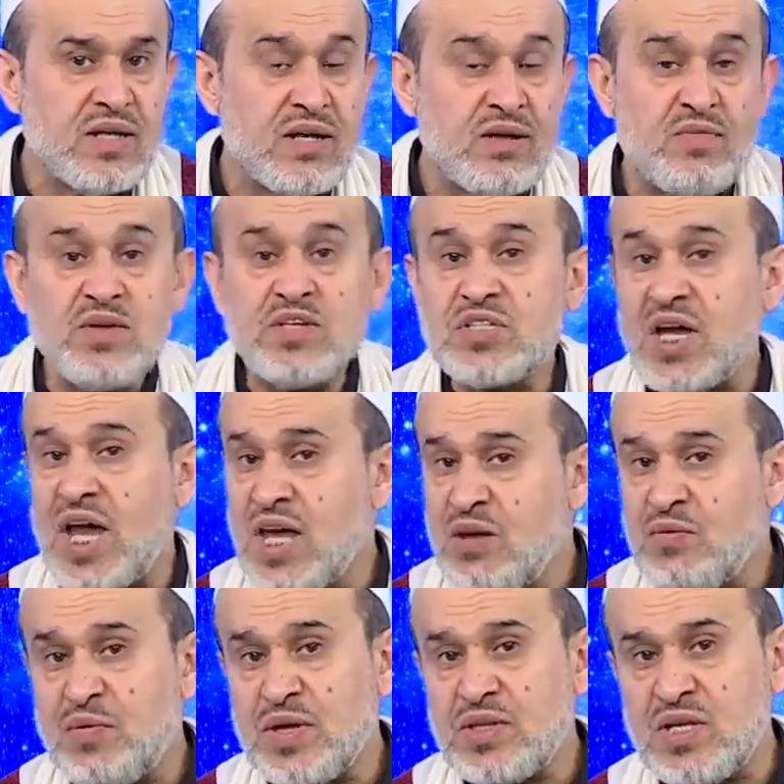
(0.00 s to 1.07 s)
في
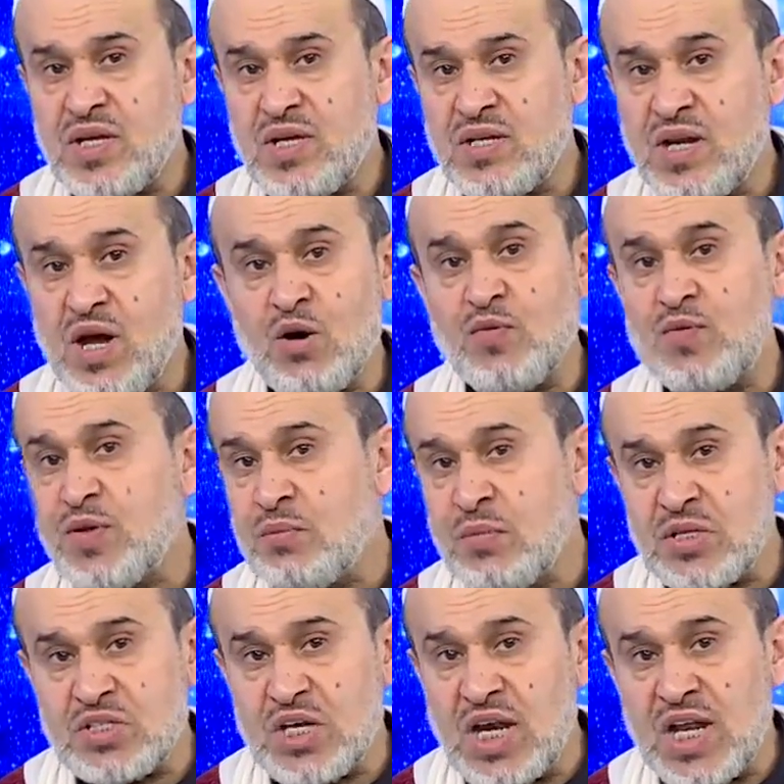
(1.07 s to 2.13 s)
صحيفة أو في
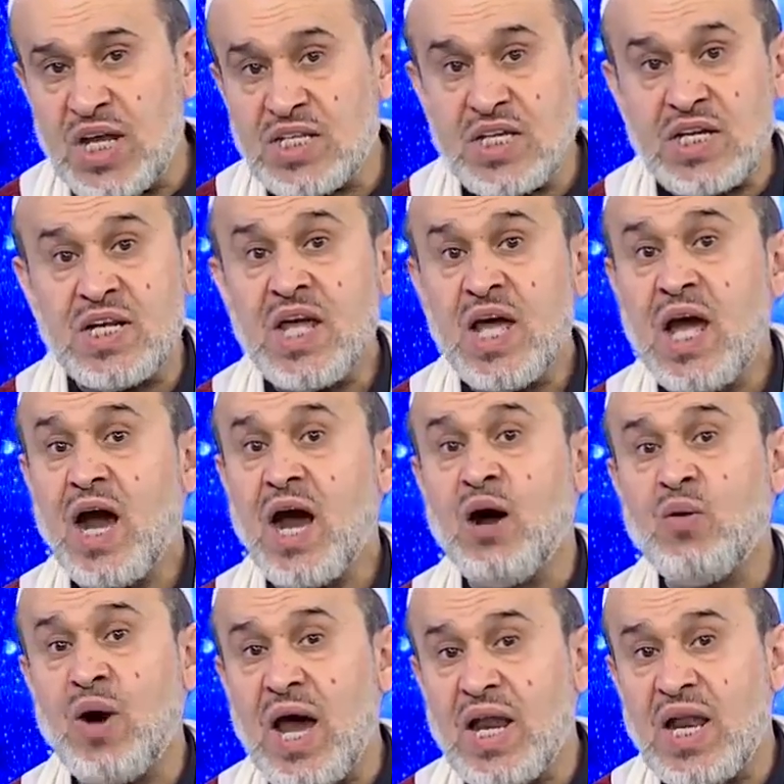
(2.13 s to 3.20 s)
مجلة
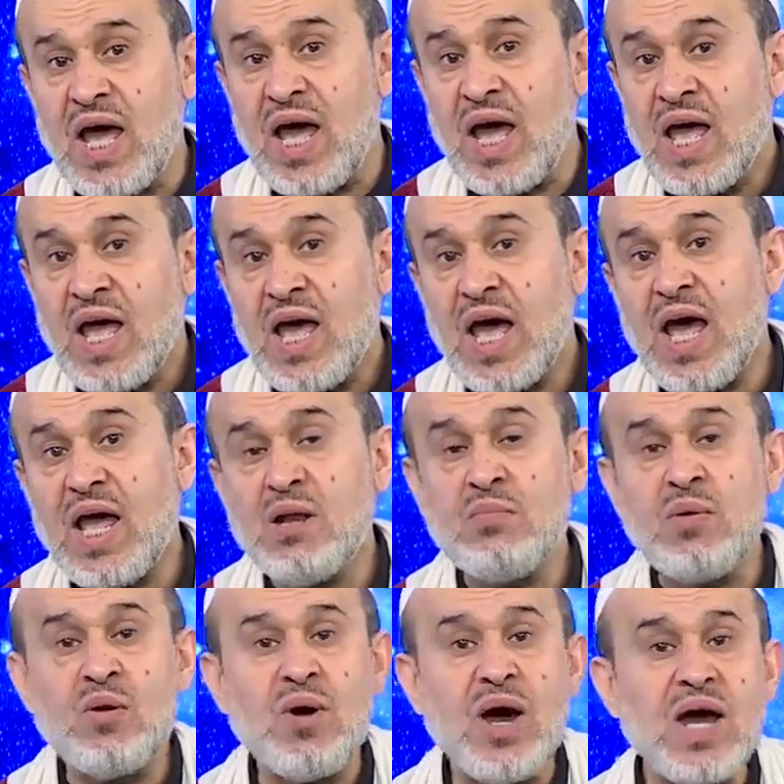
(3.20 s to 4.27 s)
أو على
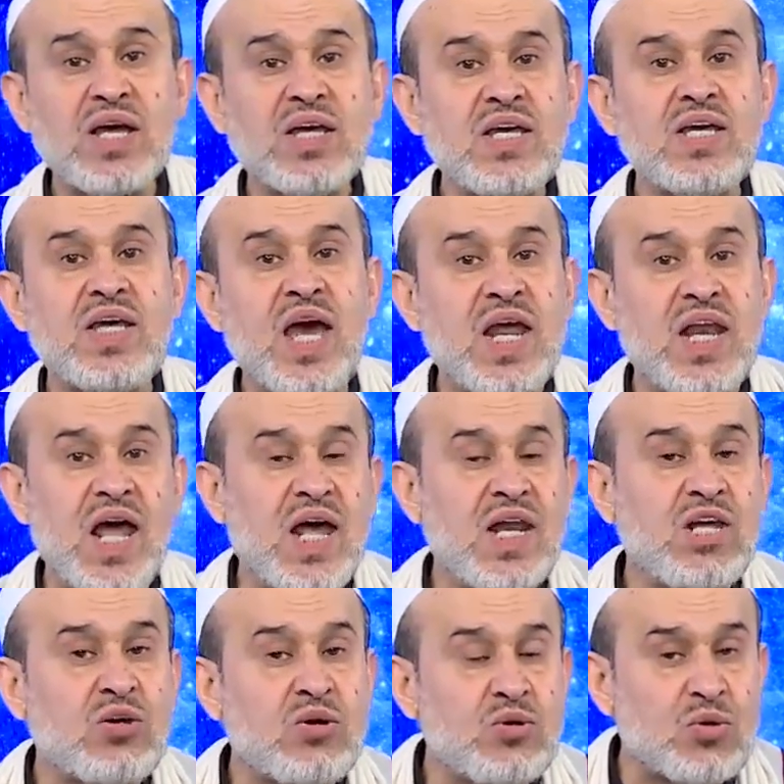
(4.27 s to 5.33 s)
المواقع
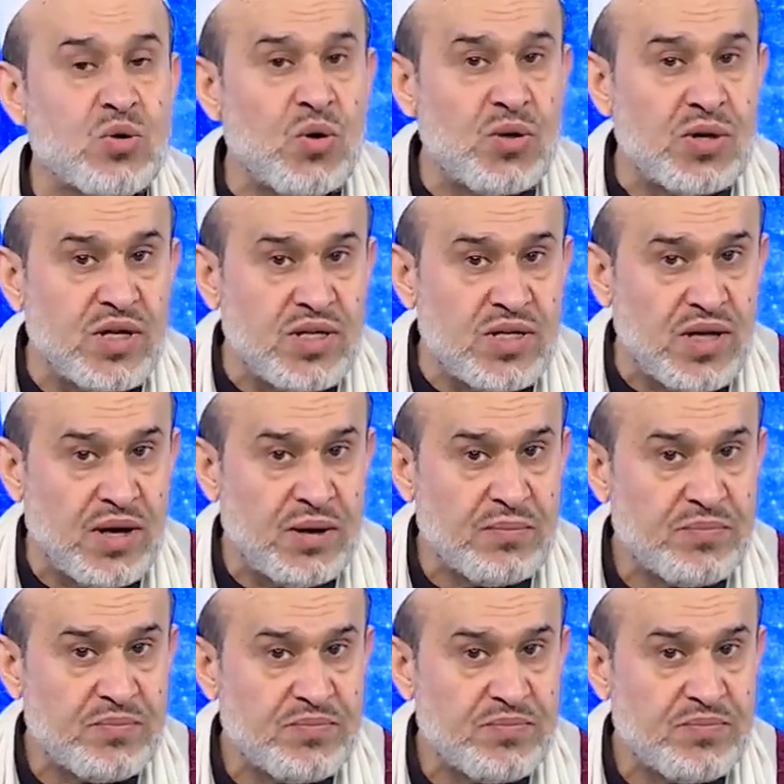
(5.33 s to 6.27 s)
الإلكترونية